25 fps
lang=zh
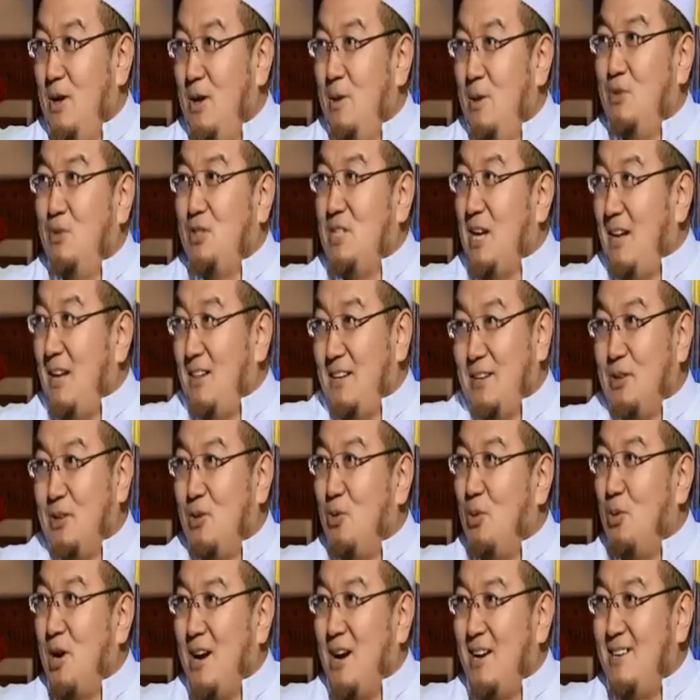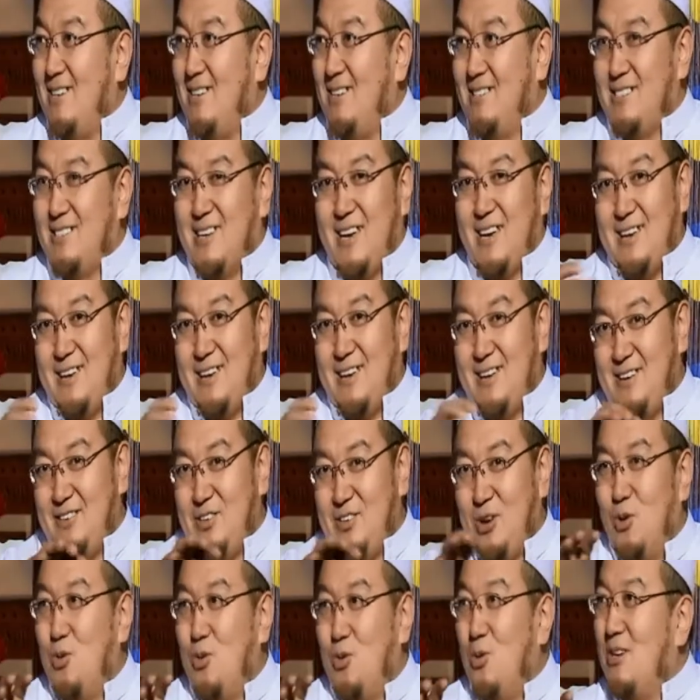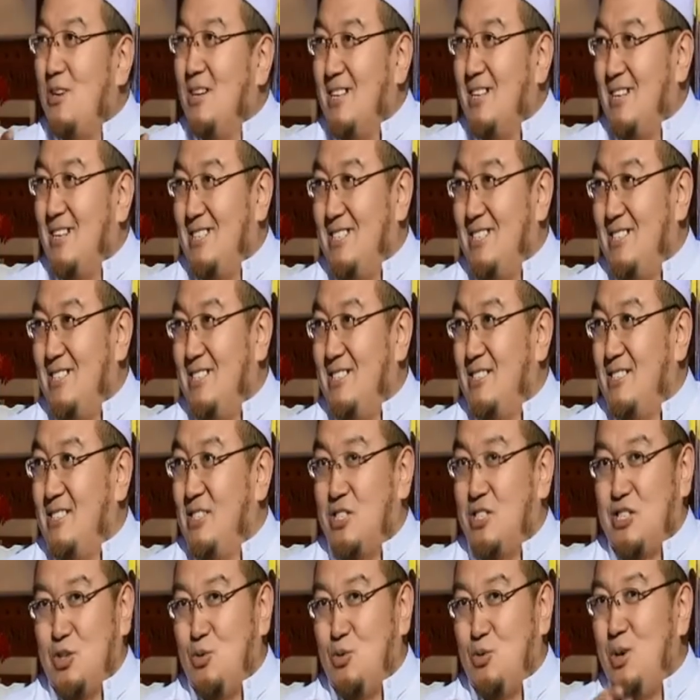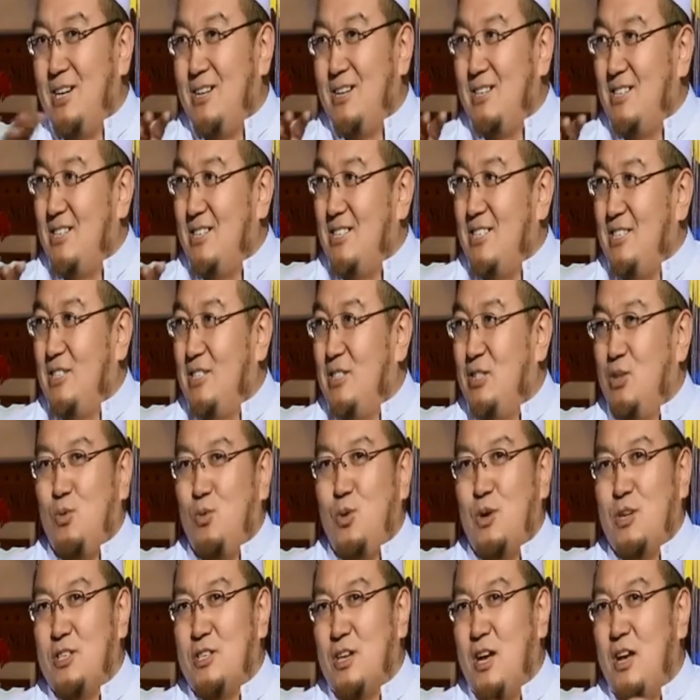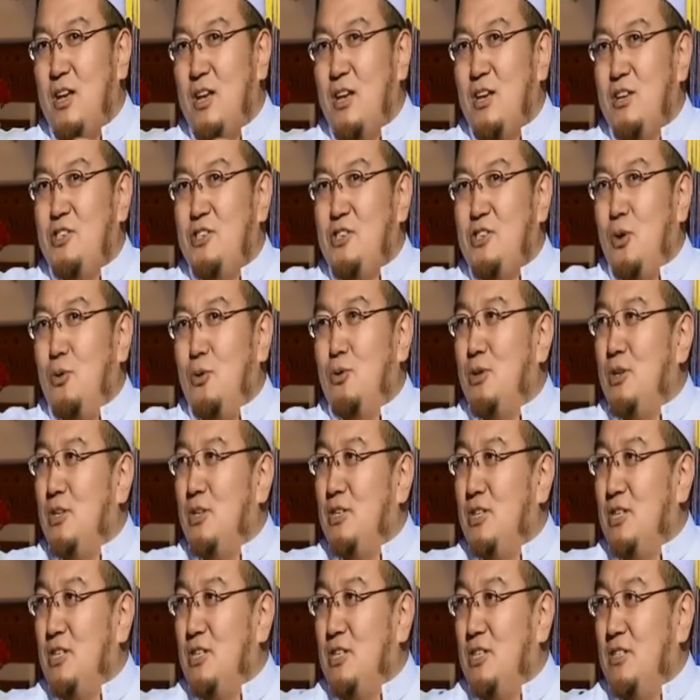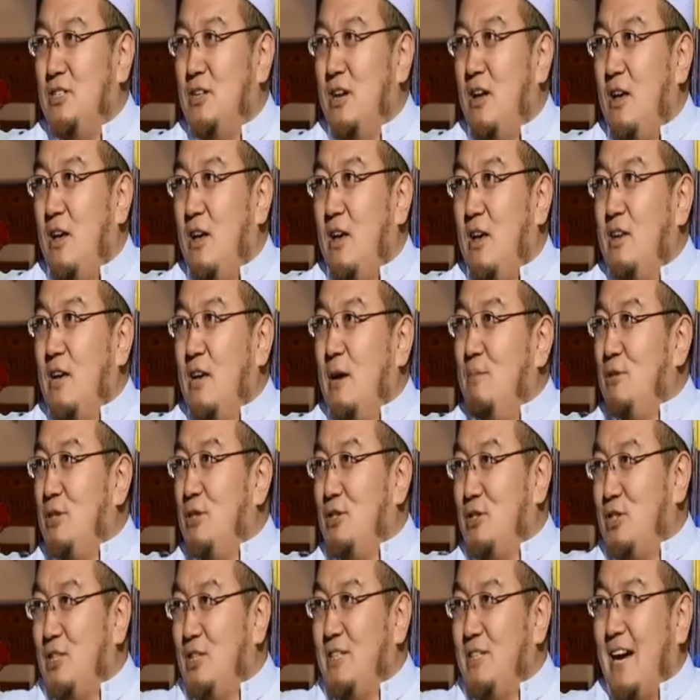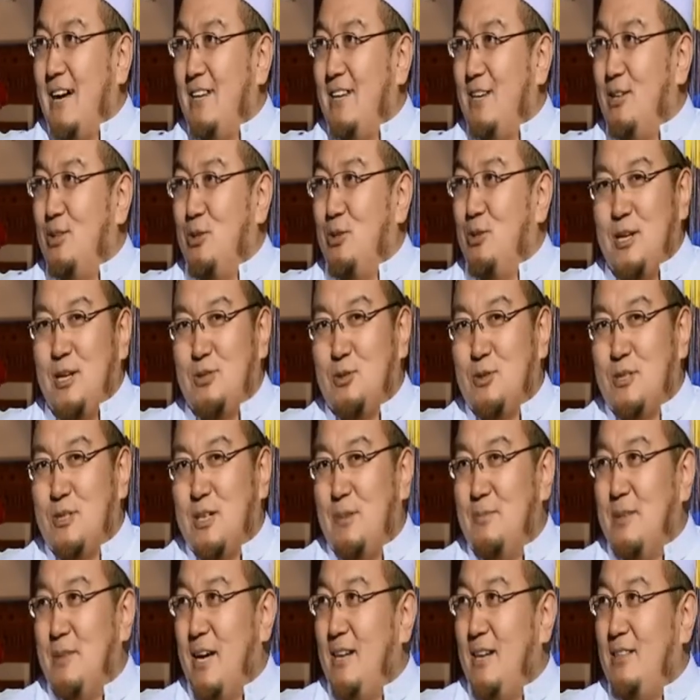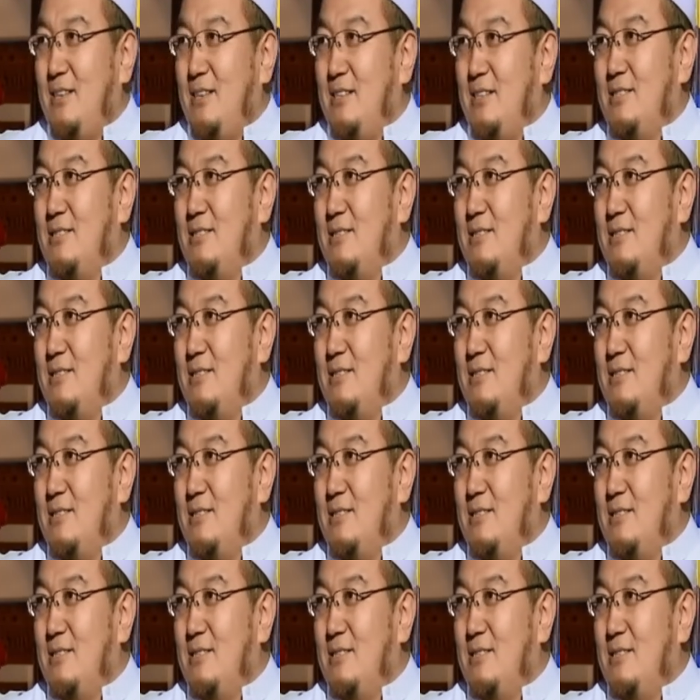不是阿拉的古拉阿呢在遥控着这个清真寺，指挥着这个清真寺，或者是教育着这个清真寺，也不是圣阿里克先知和先贤的 h a d